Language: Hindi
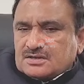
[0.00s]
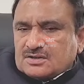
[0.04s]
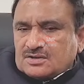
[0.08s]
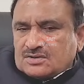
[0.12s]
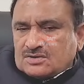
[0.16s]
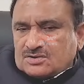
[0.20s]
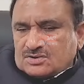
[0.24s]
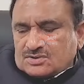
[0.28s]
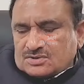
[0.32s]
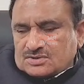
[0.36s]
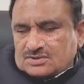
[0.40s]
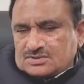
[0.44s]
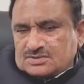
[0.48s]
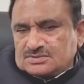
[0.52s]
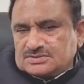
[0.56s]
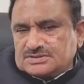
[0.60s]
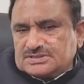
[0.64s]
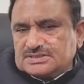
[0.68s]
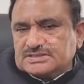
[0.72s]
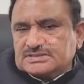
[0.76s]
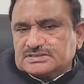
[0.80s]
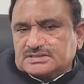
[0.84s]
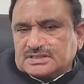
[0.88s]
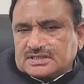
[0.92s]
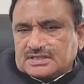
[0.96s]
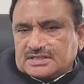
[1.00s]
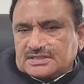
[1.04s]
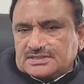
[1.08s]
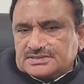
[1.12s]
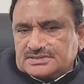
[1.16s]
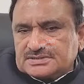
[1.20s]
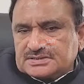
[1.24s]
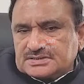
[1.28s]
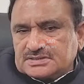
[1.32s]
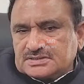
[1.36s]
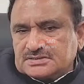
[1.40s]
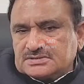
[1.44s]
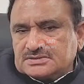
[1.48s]
और जिस तरह
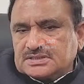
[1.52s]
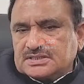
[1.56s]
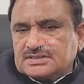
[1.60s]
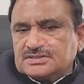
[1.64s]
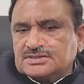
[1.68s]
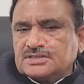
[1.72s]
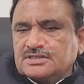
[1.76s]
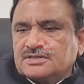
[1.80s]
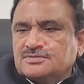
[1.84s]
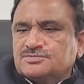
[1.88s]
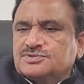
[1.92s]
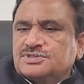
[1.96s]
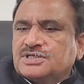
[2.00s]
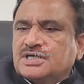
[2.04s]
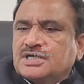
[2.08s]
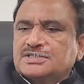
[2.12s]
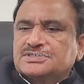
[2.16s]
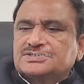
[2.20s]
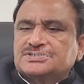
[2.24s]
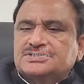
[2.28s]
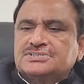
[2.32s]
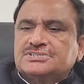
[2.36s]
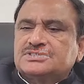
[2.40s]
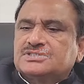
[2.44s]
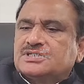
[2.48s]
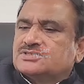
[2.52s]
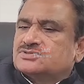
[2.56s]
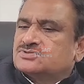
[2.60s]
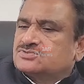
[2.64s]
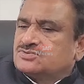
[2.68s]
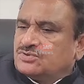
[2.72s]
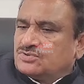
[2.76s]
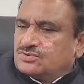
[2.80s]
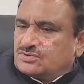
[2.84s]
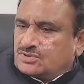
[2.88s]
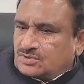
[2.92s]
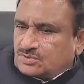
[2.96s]
से संत रविदास जी का सौ